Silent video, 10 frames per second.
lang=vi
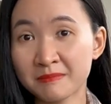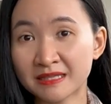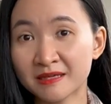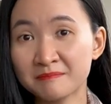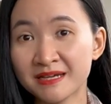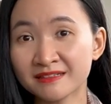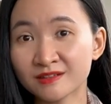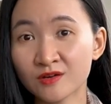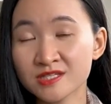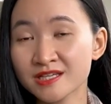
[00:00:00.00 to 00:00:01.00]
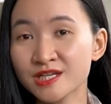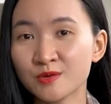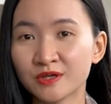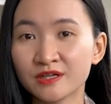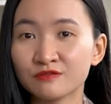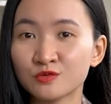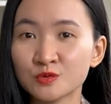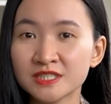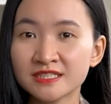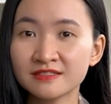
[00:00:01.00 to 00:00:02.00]
Bạn thân mến, có rất nhiều những người
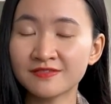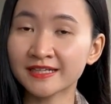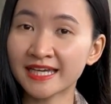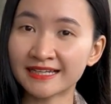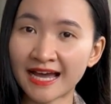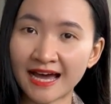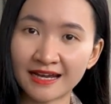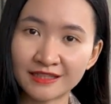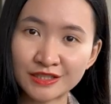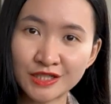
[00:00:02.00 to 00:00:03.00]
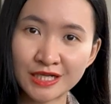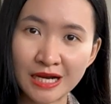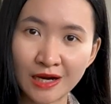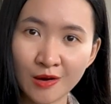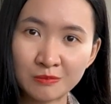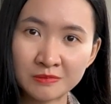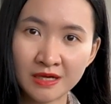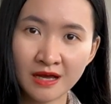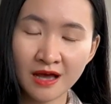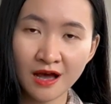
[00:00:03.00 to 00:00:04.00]
phụ nữ và kể cả là những người đàn ông,
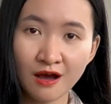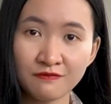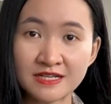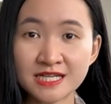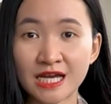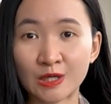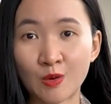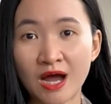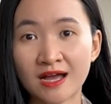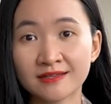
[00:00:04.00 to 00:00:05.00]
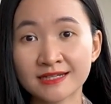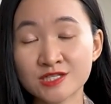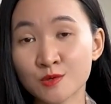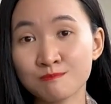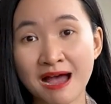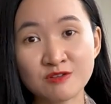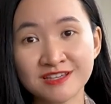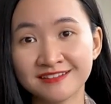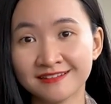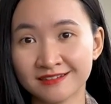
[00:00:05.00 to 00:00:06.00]
họ phải trải qua những cái rông bão
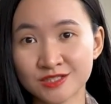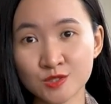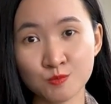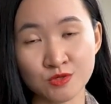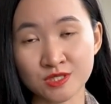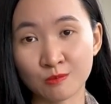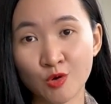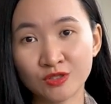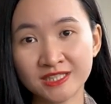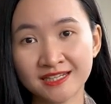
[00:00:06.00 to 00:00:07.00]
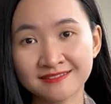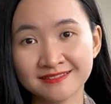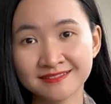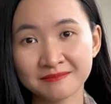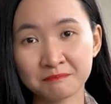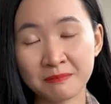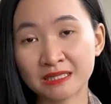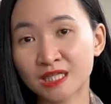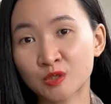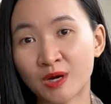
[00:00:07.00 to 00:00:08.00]
rất lớn trong cuộc sống hôn nhân
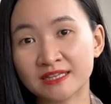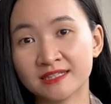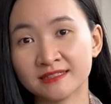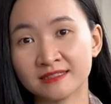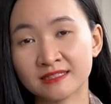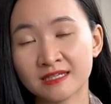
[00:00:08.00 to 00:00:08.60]
mang tên ngoại tình